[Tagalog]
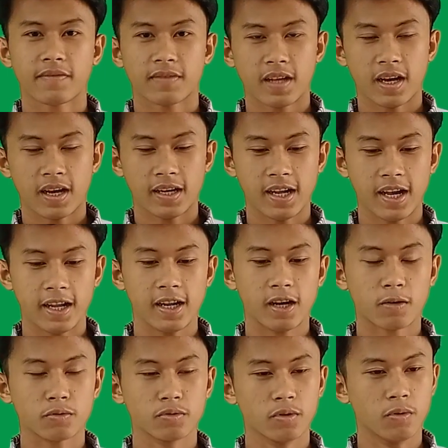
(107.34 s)

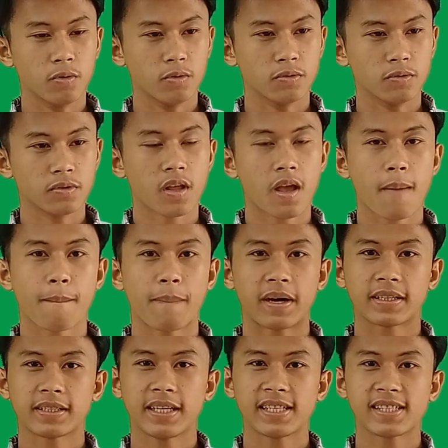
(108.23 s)
Naalala ko noon,
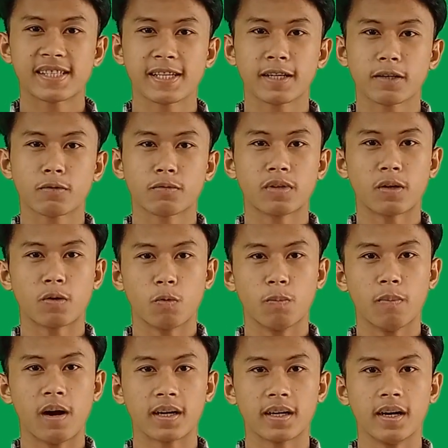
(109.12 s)
pagising ko ng
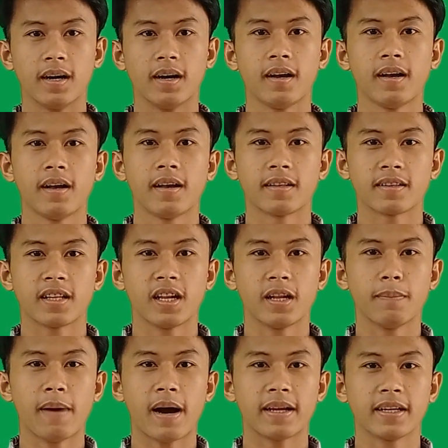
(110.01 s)
umaga,
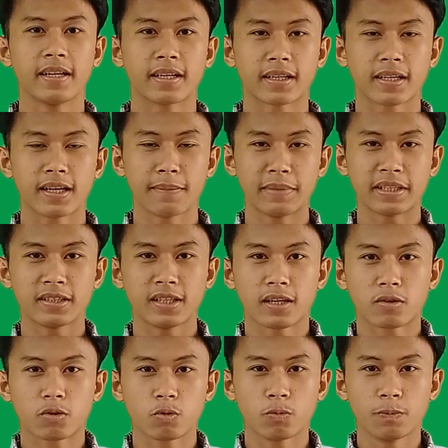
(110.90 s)
nalabanan ng lamig
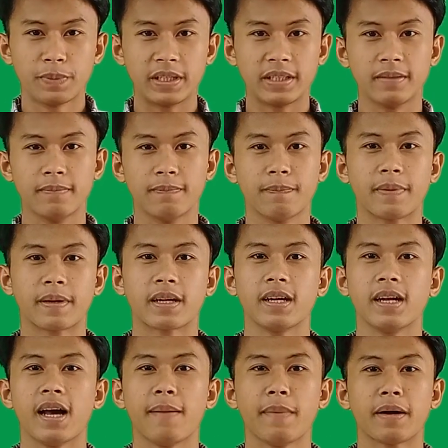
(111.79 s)
ng tubig
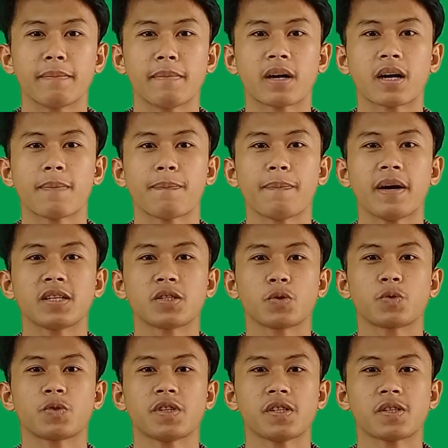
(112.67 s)
para lamang
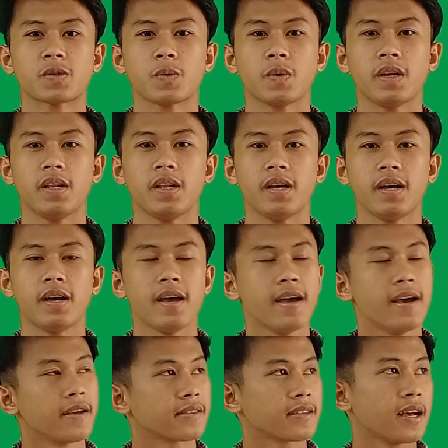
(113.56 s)
makapasok sa eskwela.
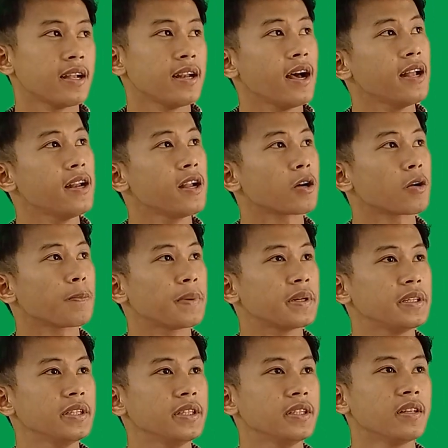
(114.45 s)
Naalala ko
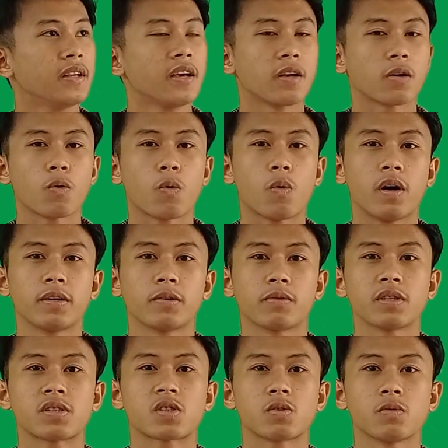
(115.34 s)
pa din kung
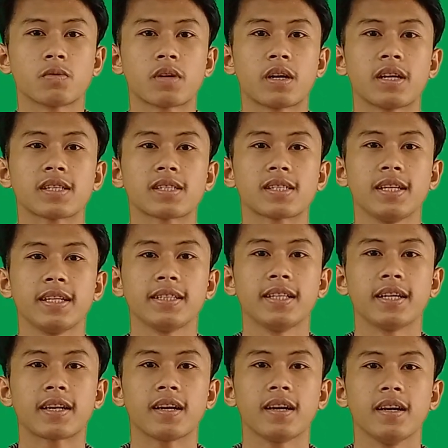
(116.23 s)
anong itsura ng
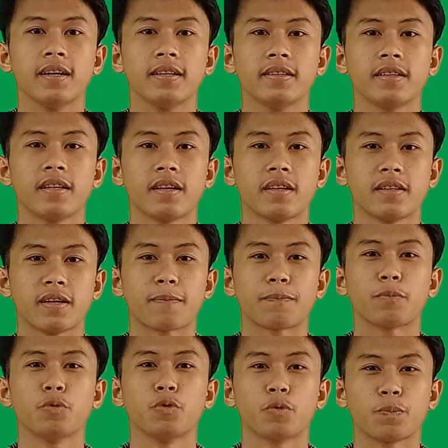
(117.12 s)
silid-aralan ng
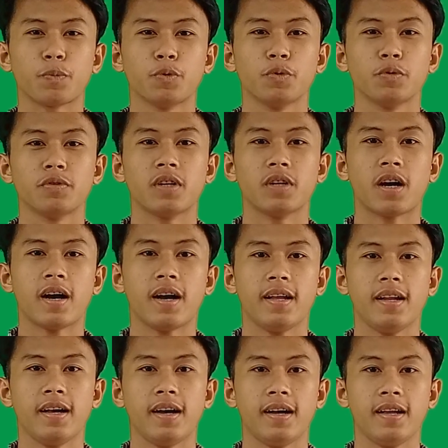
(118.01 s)
punong-puno ng
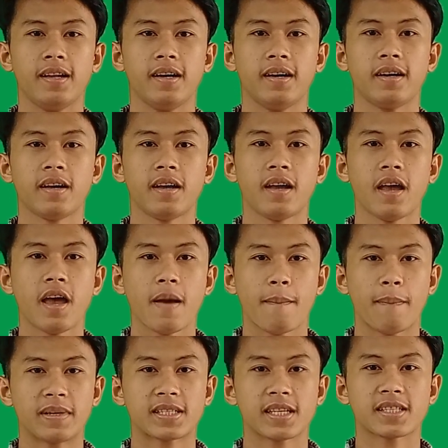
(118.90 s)
alaala
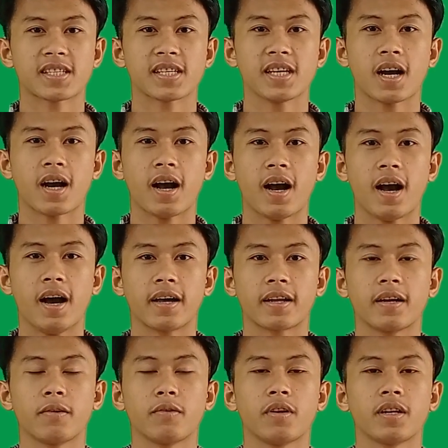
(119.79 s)
masasayang
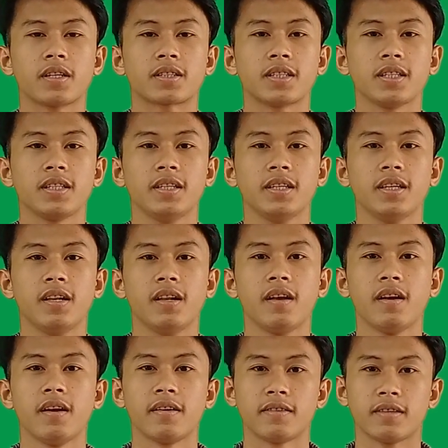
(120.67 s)
araw na natigil
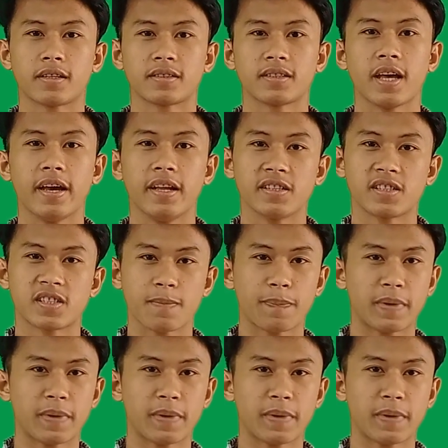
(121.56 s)
ng dahil sa